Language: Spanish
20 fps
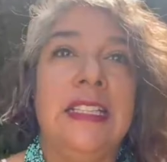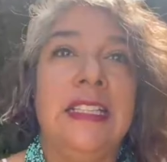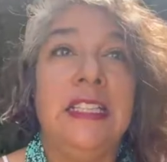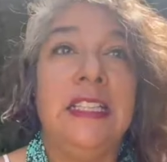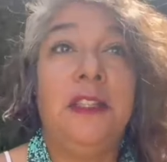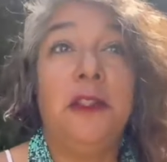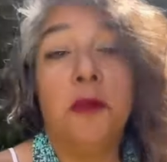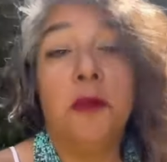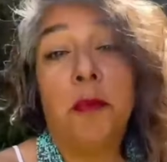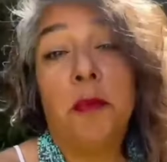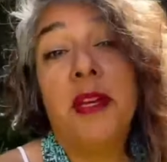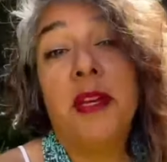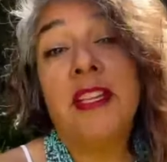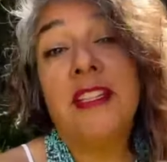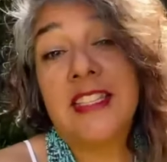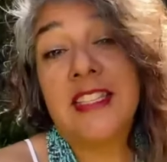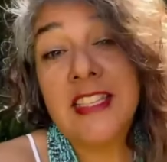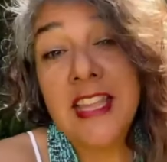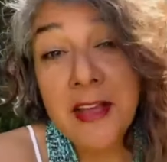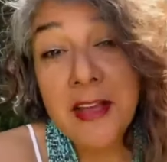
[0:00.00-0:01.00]
Y yo
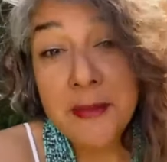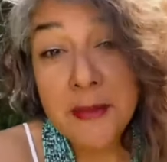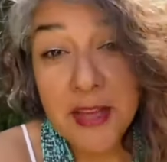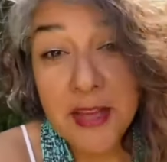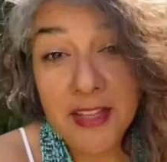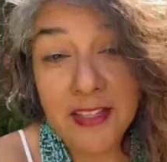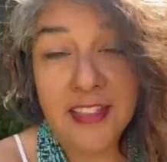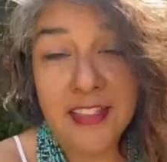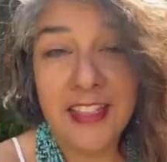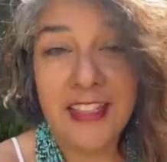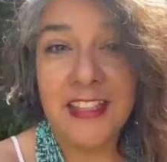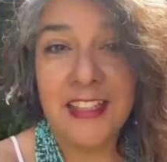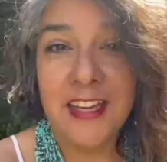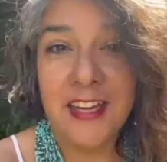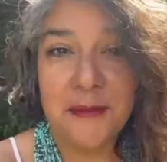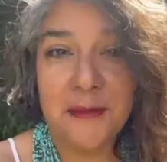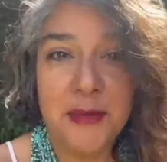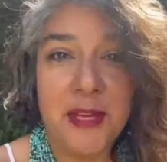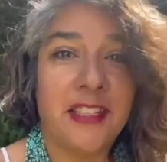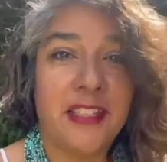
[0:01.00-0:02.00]
pensaba que
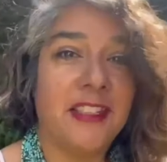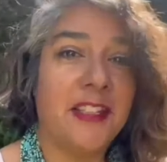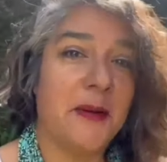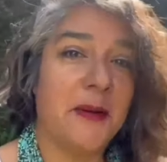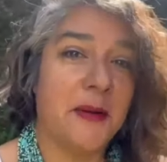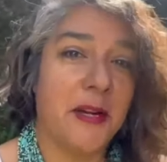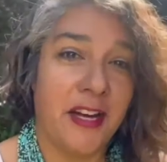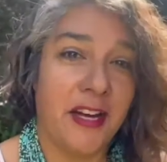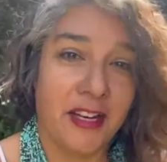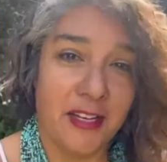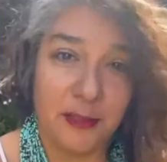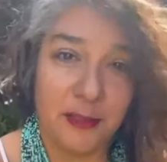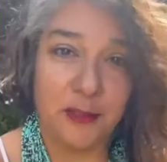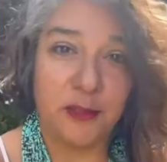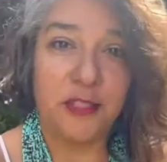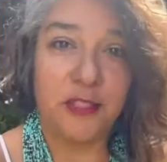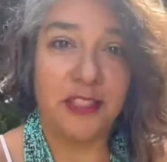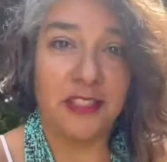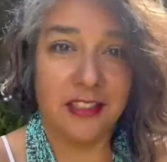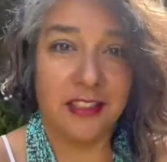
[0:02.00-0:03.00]
ya había trabajado
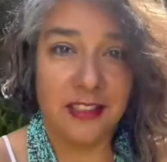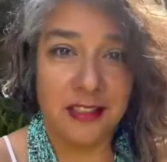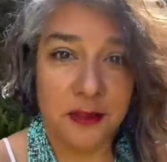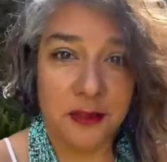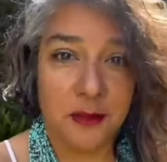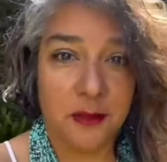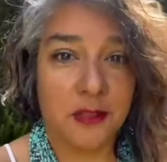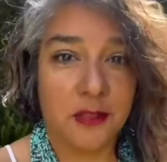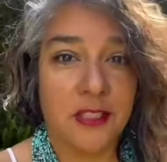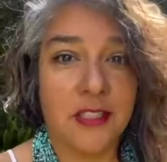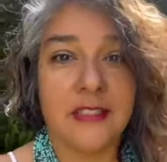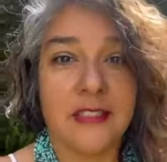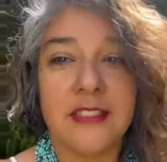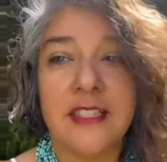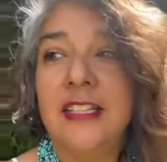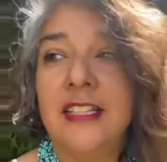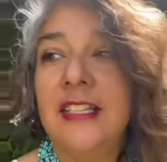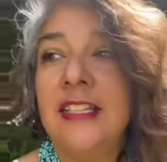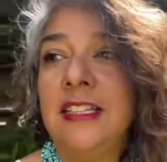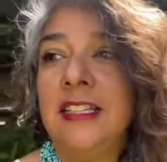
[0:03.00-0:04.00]
ciertas cosas
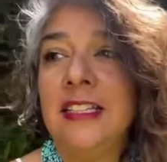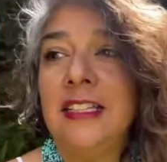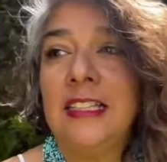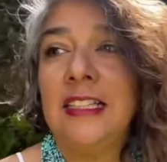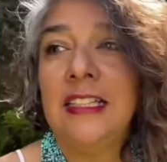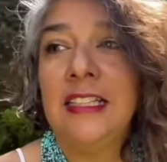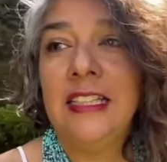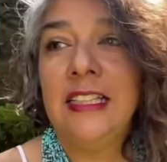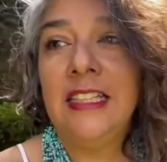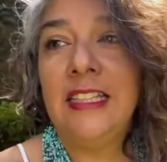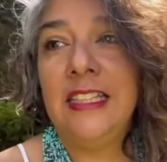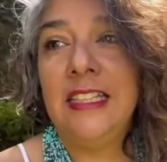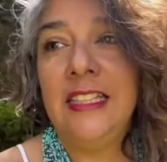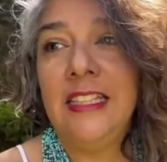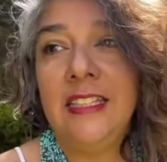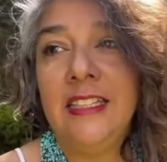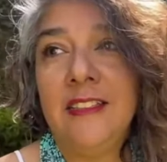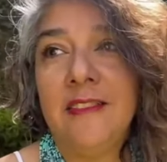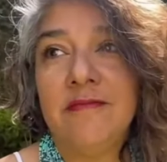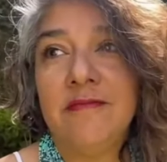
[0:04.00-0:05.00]

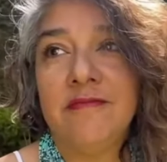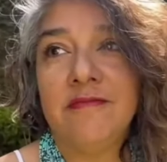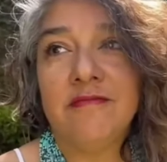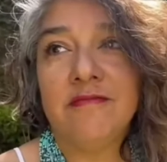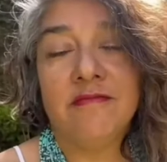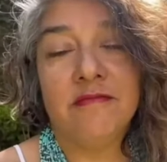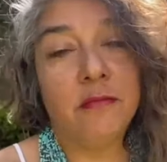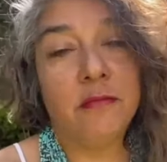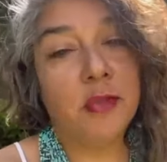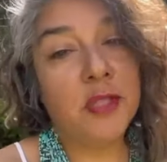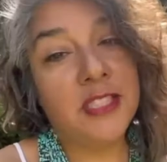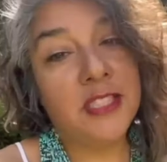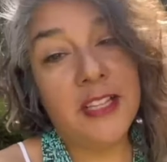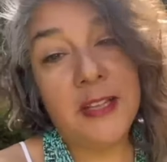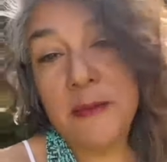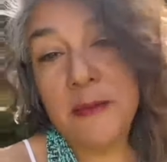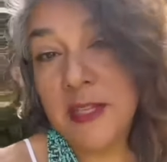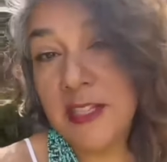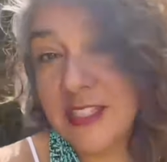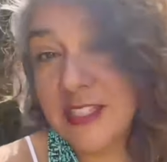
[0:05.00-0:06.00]
y pues
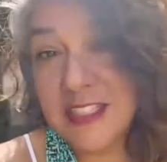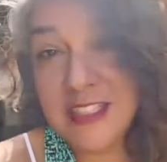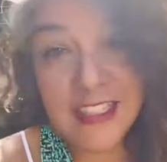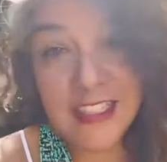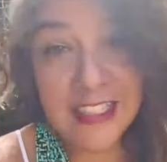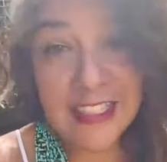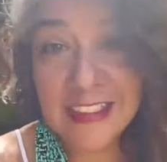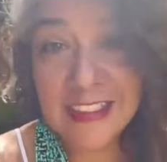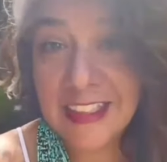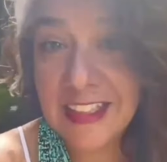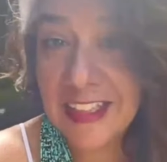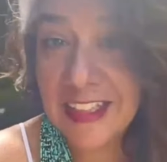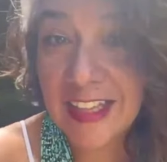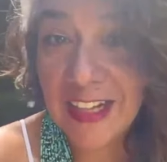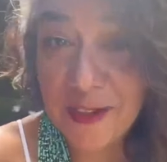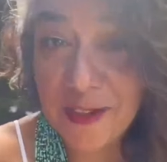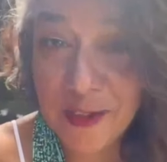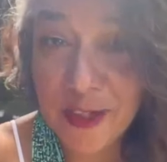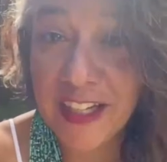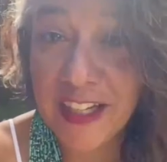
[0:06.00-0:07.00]
la medicina te da lo que